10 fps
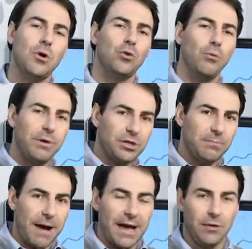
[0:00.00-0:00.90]
no mês de
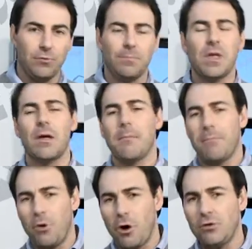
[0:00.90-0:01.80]
maio.
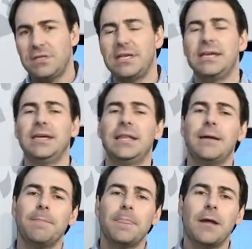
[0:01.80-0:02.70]
Logo em
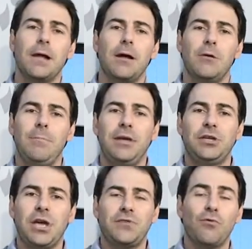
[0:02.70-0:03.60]
seguida, o
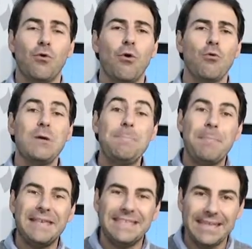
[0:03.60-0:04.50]
IBGE divulgou o
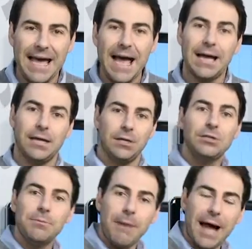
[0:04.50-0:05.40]
IPCA
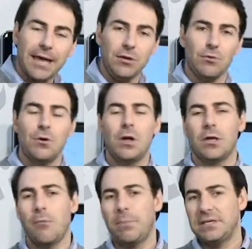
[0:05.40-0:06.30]
de maio,
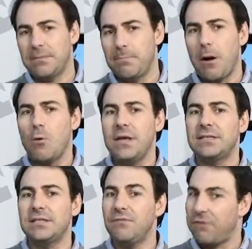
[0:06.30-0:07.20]
que é o principal
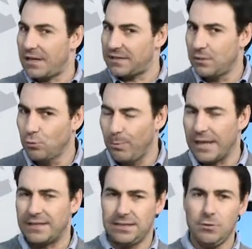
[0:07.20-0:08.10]
índice de inflação do
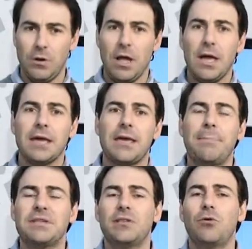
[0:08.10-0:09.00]
Brasil, que
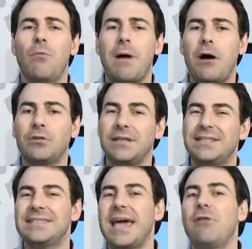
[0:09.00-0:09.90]
apresentou uma alta de
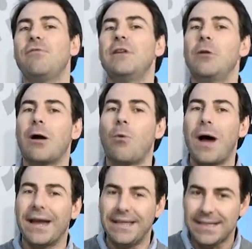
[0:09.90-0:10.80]

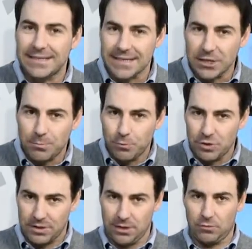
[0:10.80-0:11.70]

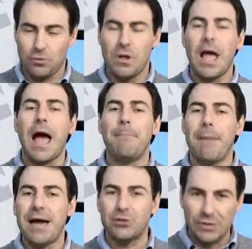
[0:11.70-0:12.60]
0,47%,
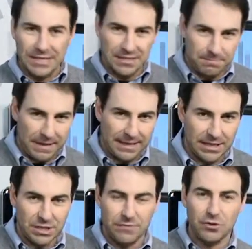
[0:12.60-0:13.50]
abaixo das
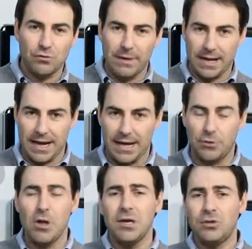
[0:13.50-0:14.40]
expectativas do mercado.
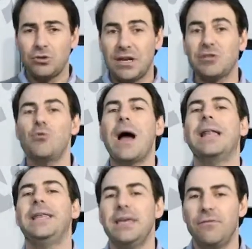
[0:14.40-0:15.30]
Isso traz um
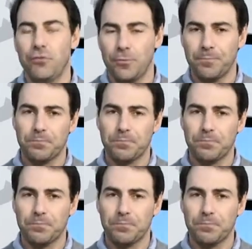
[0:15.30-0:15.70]
alívio